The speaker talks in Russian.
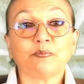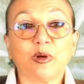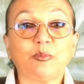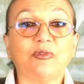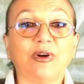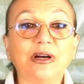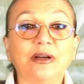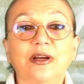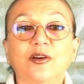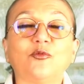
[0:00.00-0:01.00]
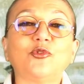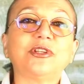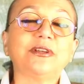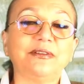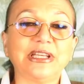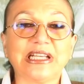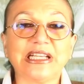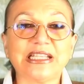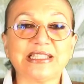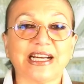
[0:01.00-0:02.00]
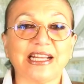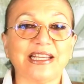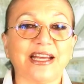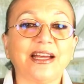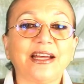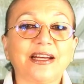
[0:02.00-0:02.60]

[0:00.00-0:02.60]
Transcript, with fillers: побывал в удивительной стране,